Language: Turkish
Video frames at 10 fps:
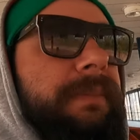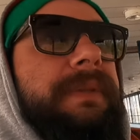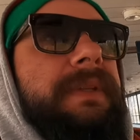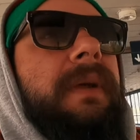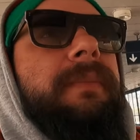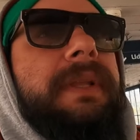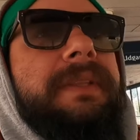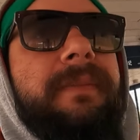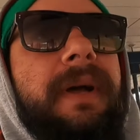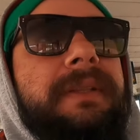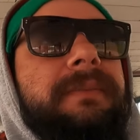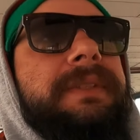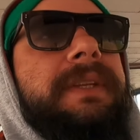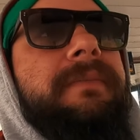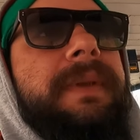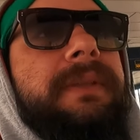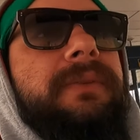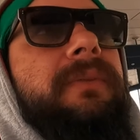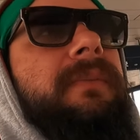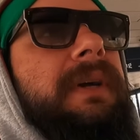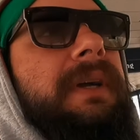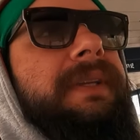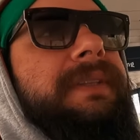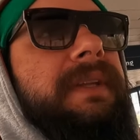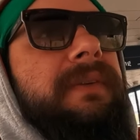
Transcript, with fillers: Bir tren biletimi aldım. Trenimi bekliyorum ama hangi